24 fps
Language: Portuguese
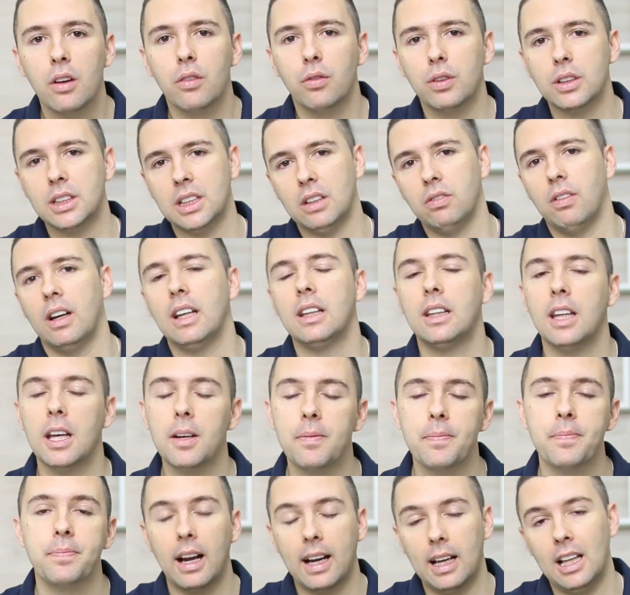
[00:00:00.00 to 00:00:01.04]
você vai
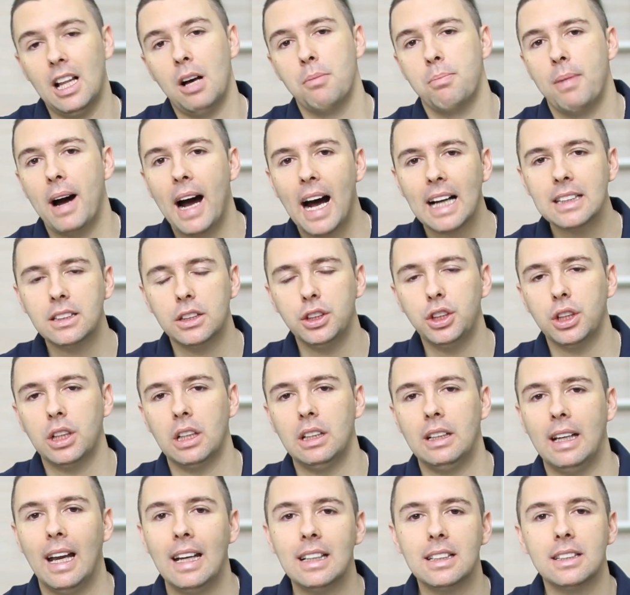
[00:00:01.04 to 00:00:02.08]
ter aquela base de
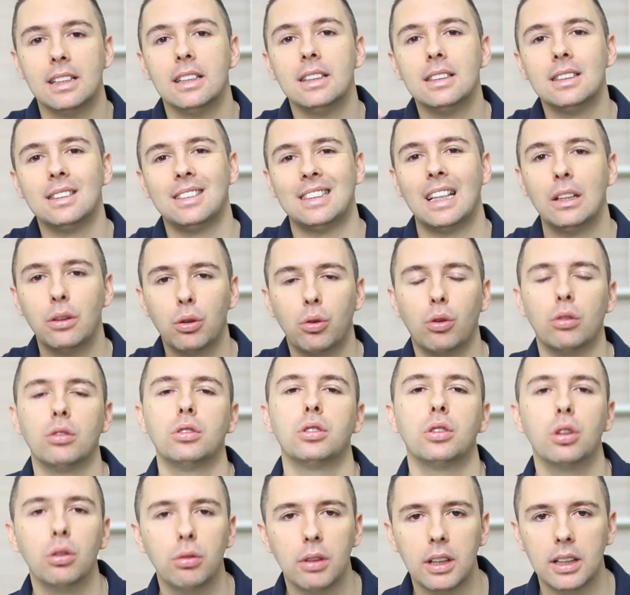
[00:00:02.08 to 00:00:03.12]
clientes sendo
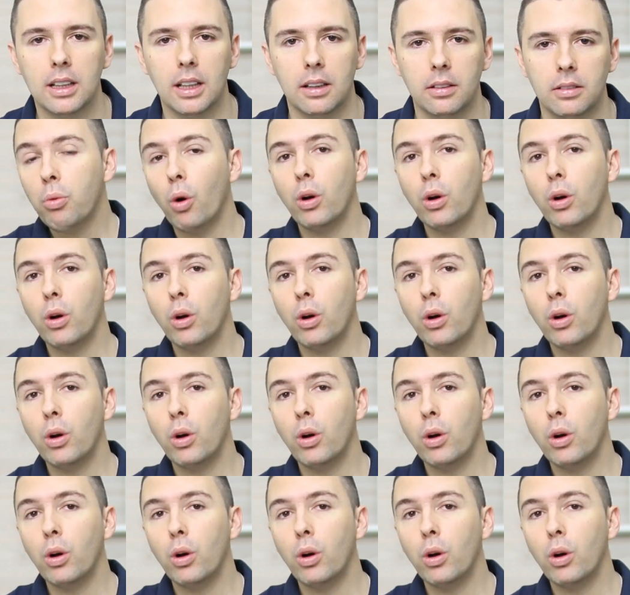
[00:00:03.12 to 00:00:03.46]
construída.